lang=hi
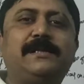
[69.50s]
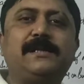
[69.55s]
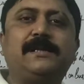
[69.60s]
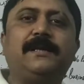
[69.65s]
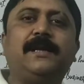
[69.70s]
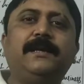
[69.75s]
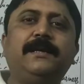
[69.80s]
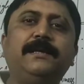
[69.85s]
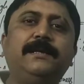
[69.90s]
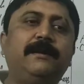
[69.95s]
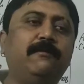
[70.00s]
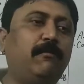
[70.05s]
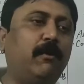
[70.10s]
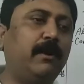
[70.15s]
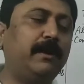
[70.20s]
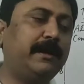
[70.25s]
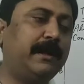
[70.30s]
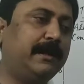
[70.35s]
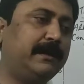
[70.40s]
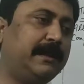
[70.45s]
ऐसा था कि दे
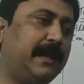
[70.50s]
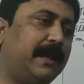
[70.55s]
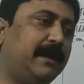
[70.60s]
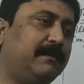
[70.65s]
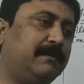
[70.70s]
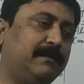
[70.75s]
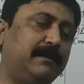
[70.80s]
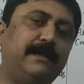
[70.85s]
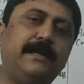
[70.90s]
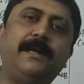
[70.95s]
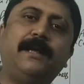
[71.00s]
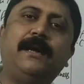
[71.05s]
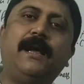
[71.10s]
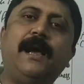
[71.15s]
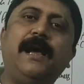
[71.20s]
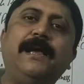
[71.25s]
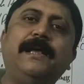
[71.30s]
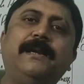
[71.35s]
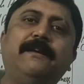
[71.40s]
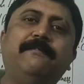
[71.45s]
वॉन्टेड दैट देयर
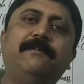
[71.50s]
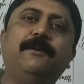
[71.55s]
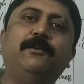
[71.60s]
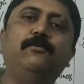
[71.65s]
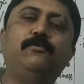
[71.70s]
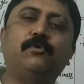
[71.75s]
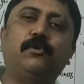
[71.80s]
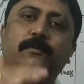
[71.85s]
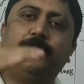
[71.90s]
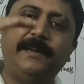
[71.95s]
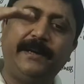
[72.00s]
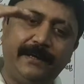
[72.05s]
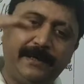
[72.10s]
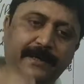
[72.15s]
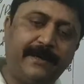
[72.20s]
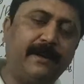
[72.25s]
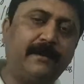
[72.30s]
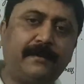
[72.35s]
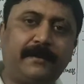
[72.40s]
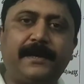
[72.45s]
हाई रेवेन्यू शुड बी
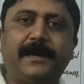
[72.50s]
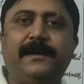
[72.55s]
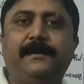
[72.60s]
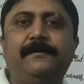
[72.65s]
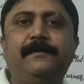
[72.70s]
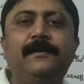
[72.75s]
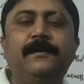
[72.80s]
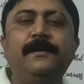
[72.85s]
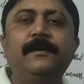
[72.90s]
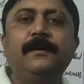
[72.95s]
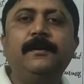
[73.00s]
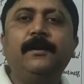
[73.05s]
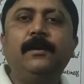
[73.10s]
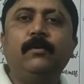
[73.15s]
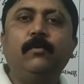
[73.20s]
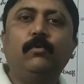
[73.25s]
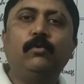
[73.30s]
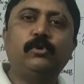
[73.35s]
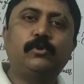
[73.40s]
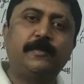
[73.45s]

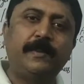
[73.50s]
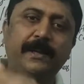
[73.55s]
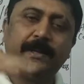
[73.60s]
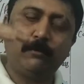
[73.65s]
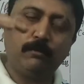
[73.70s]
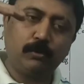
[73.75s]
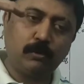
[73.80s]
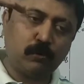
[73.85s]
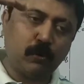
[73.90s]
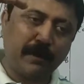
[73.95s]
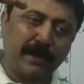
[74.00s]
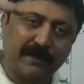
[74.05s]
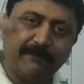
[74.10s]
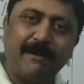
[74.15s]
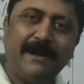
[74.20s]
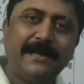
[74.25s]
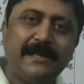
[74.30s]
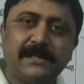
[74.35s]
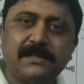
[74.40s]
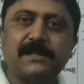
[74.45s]
डिडक्टेड उसमें उसको
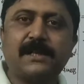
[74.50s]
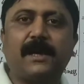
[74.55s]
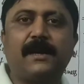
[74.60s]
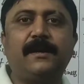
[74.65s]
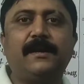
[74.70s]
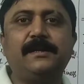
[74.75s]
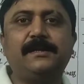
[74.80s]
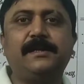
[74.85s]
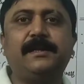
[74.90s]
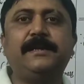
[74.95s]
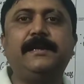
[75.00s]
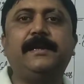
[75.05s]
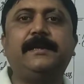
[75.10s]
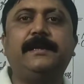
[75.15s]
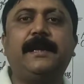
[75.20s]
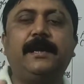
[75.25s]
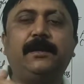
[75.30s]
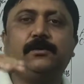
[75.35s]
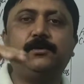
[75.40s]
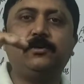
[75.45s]
रिवाइज करना चाहिए
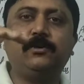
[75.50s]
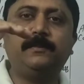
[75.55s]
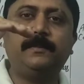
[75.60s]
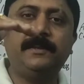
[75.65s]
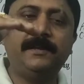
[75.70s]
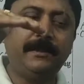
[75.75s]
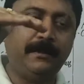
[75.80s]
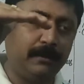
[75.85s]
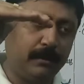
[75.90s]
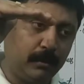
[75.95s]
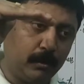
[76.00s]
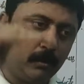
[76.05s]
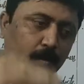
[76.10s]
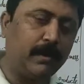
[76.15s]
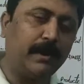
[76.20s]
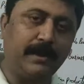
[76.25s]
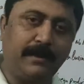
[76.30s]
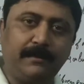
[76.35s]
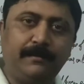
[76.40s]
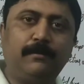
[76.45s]
दैट शुड बी
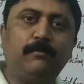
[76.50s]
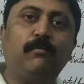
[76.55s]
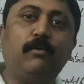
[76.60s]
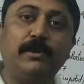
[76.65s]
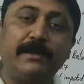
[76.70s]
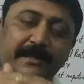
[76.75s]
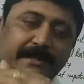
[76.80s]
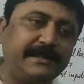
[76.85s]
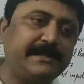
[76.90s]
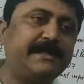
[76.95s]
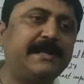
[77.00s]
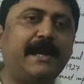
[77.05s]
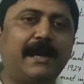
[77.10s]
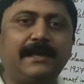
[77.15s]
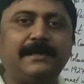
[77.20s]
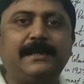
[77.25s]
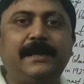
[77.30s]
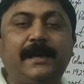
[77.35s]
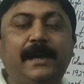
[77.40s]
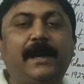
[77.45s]
लोअर्ड वो नीचे
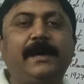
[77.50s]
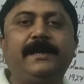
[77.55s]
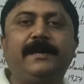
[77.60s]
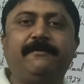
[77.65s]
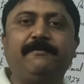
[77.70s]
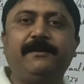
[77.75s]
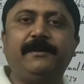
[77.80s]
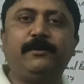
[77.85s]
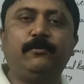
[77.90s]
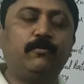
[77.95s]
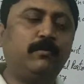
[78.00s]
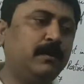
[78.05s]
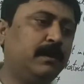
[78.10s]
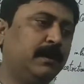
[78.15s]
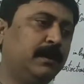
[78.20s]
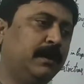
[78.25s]
आ जाए हाई रेवेन्यू